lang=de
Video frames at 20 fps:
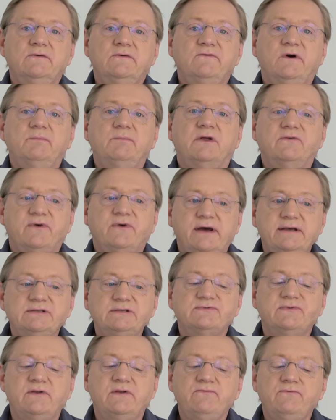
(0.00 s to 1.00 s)
Weil man
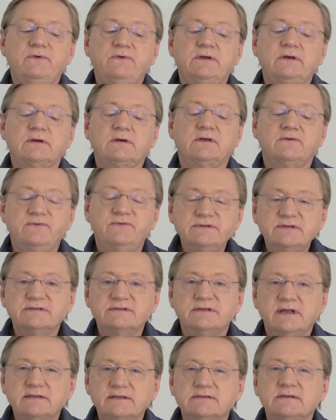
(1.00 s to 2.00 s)
weiß, wenn wir gewisse
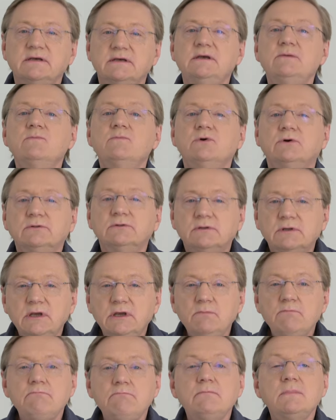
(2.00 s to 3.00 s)
Sätze immer und
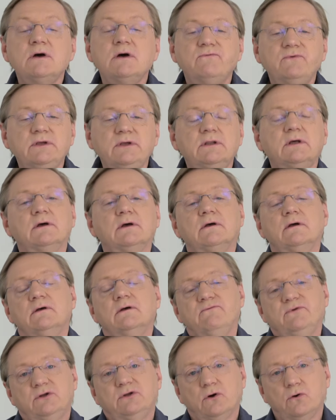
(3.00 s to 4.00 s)
immer wieder
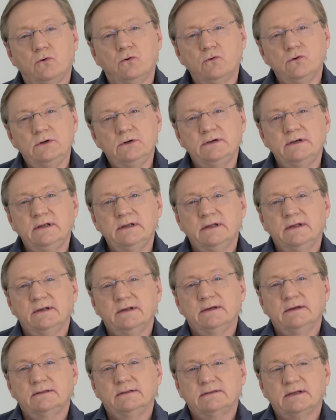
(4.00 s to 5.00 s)
wiederholen,
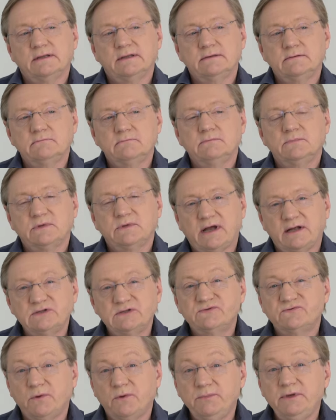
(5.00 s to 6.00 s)
dann
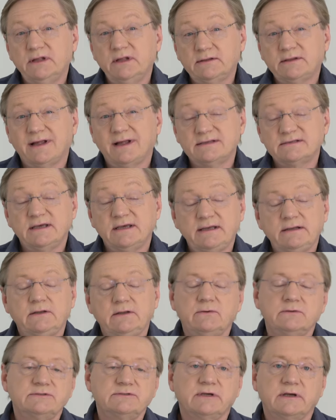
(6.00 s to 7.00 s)
transformiert tatsächlich
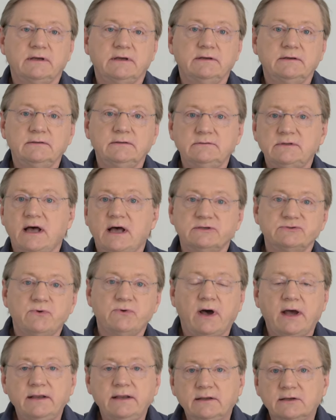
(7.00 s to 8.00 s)
unser Gehirn da so
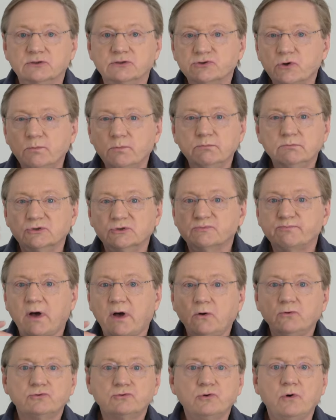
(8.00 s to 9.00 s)
einiges um, es
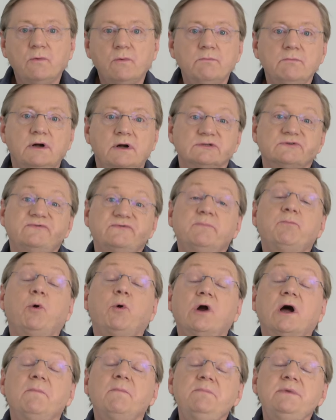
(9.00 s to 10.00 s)
baut um. Also wir
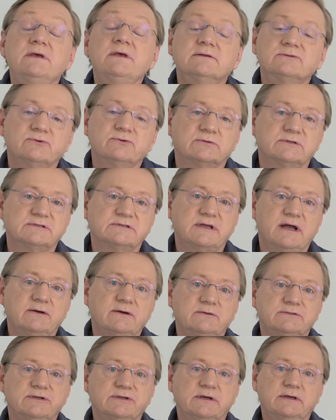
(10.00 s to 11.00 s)
programmieren sozusagen
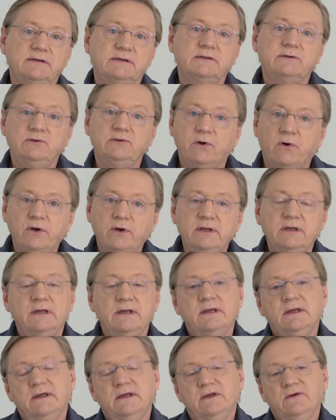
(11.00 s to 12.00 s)
unser Gehirn neu,
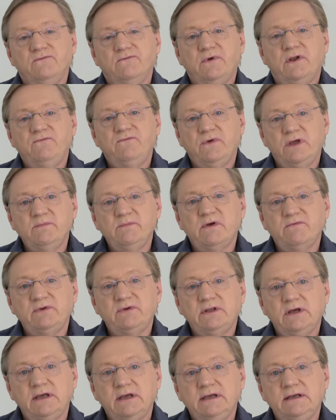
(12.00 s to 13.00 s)
wenn wir immer
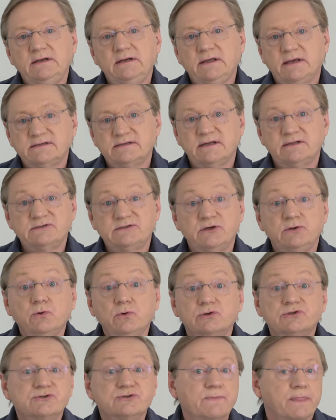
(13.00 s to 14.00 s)
wieder ähnliche Sätze
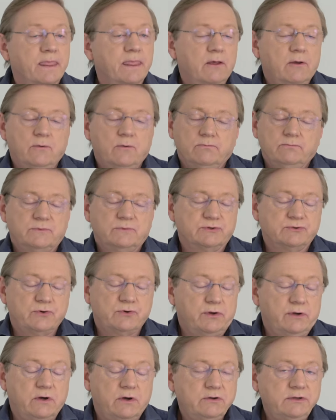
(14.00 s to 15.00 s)
nutzen. Das
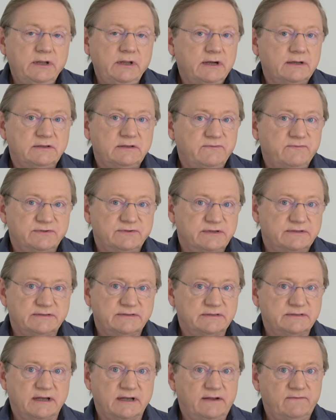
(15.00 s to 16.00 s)
können auch negative
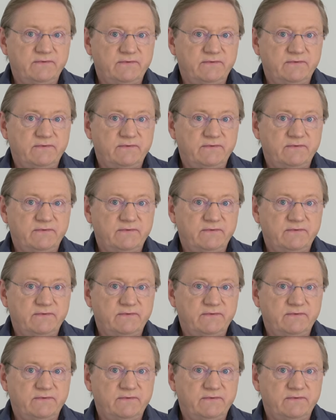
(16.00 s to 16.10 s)
Sätze sein.